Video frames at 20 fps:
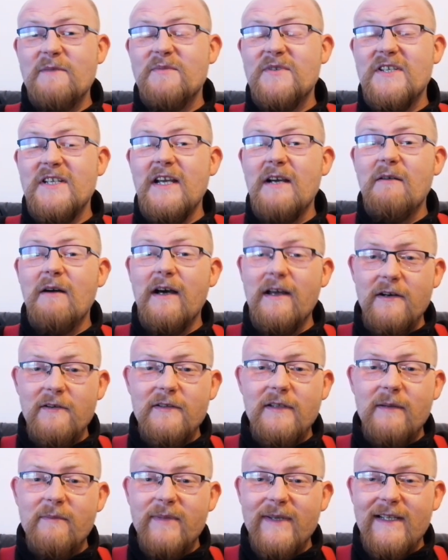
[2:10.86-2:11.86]
przyjęła,
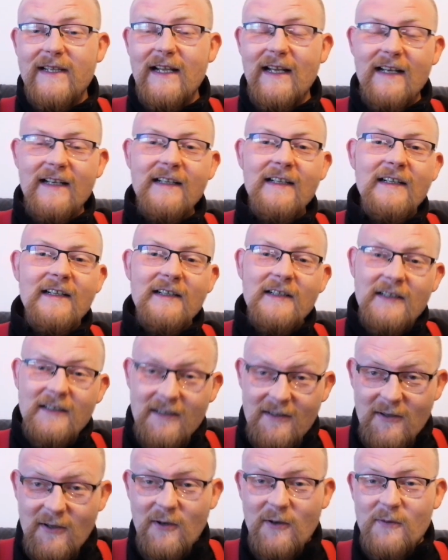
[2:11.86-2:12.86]
rude bydle
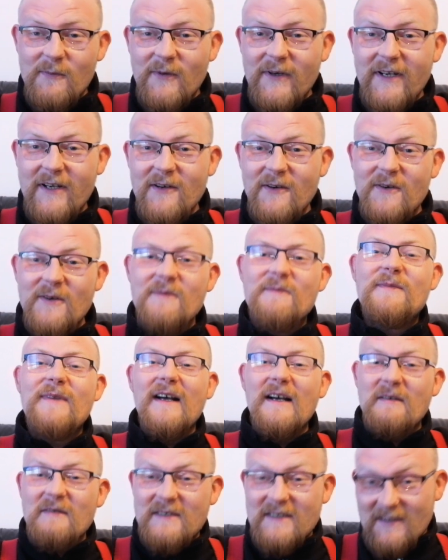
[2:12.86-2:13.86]
u mojego
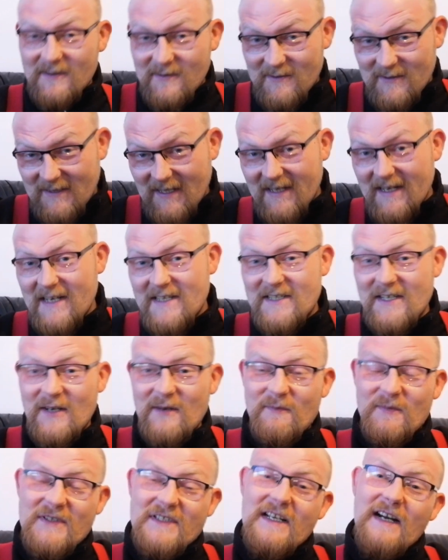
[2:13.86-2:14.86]
kumpla. Serdecznie go
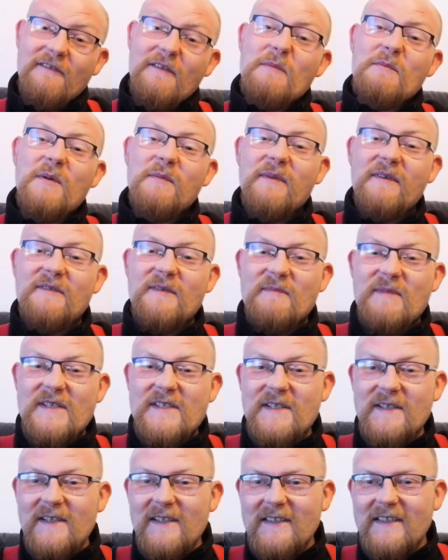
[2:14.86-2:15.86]
pozdrawiam, bo pewnie
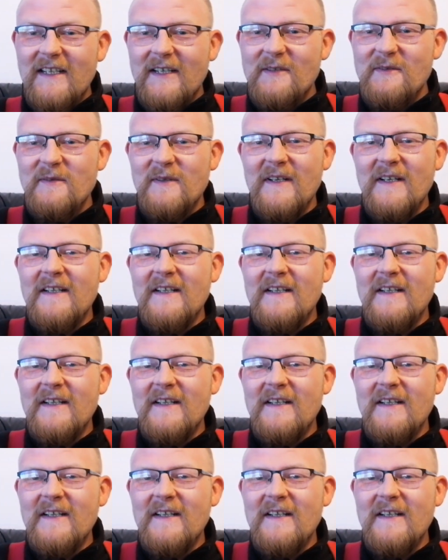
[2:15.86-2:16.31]
będzie oglądał.